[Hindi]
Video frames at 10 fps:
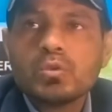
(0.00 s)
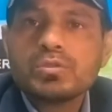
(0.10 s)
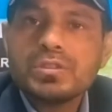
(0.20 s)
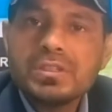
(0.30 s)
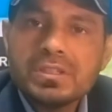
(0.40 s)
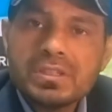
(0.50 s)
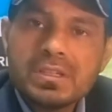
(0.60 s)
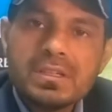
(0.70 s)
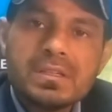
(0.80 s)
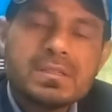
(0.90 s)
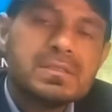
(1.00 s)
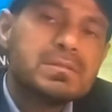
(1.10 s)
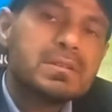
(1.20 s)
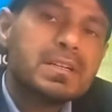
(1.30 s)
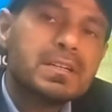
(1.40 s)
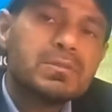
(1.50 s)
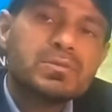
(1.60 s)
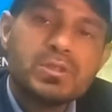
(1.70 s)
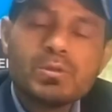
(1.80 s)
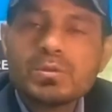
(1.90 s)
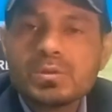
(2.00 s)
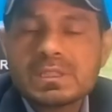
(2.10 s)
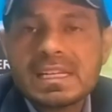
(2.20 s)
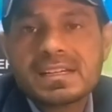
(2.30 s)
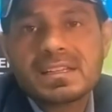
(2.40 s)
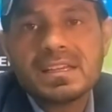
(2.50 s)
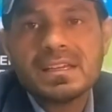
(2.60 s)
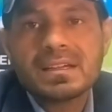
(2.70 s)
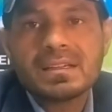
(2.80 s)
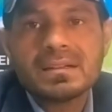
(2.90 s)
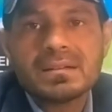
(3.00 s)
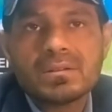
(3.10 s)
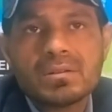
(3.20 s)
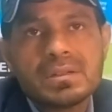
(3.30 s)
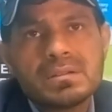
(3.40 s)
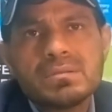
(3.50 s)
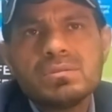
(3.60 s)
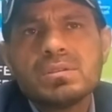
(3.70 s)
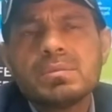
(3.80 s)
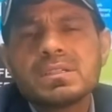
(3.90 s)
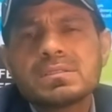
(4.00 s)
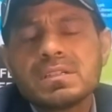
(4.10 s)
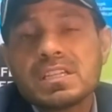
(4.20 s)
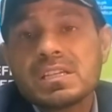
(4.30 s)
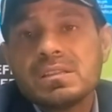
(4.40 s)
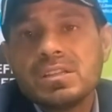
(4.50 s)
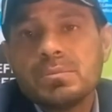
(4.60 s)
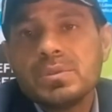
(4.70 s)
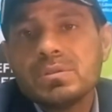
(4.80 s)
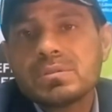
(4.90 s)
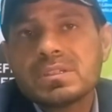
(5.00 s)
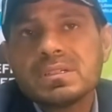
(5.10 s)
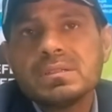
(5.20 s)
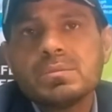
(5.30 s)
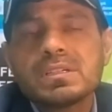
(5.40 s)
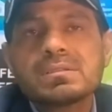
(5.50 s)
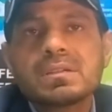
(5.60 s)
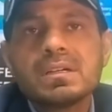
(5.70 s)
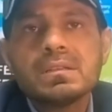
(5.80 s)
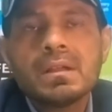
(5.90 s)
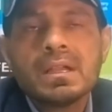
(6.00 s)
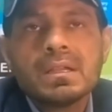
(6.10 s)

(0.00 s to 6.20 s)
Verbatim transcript: उसी की जो है ना उसी को सेलेक्ट किया गया और इंटरव्यू का बाज़ात एक दिन भी होता है जो बाज़ात